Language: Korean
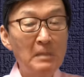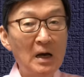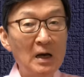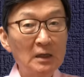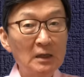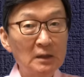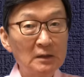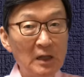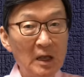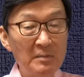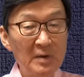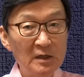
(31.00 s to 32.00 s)
말에
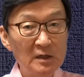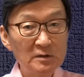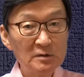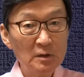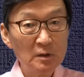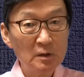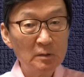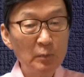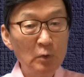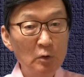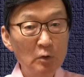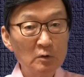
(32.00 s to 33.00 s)
대만에서 이렇게
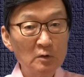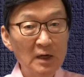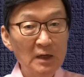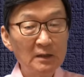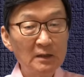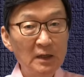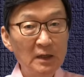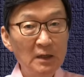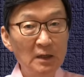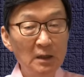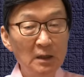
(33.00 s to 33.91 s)
포를 할때